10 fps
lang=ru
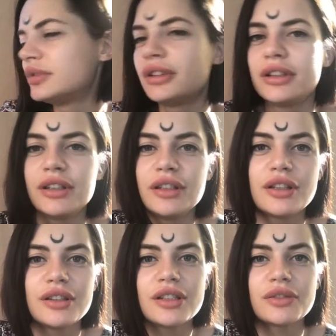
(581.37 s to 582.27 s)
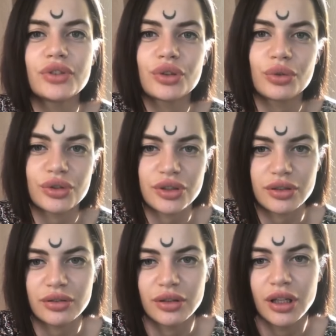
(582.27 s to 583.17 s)
не, не
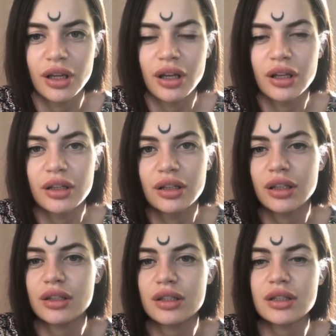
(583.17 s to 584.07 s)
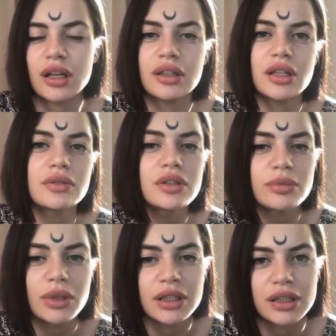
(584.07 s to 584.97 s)
святоша. Я не знаю, есть у
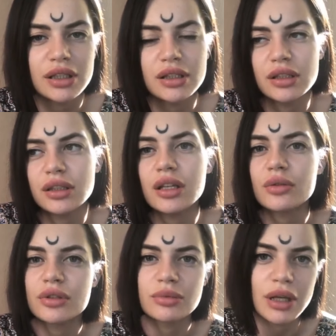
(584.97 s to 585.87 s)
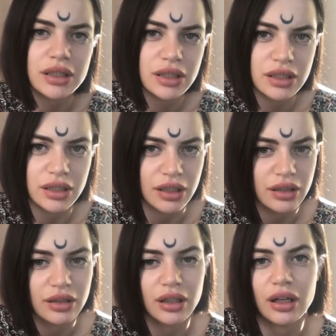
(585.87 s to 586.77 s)
тебя дети, нет у тебя
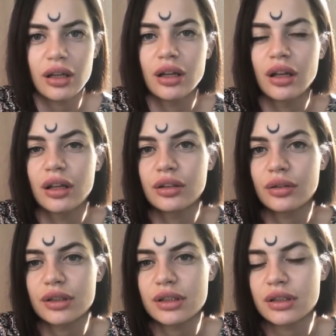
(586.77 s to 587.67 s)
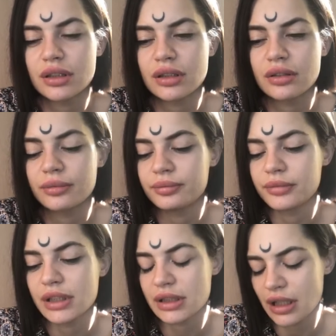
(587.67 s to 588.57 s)
детей, да? То есть,
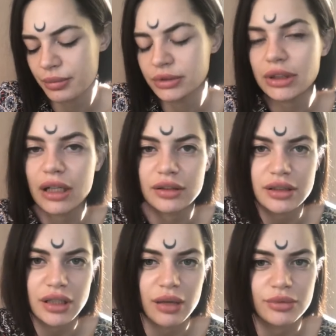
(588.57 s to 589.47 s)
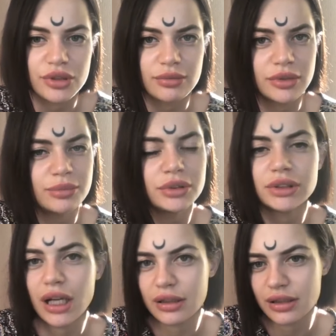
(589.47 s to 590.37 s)
эм, не знаю, была ты замужем, не
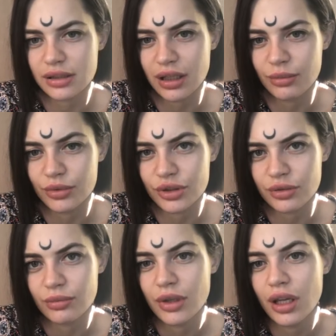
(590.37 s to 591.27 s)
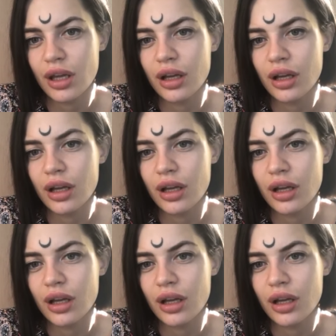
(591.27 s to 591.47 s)
была ты замужем.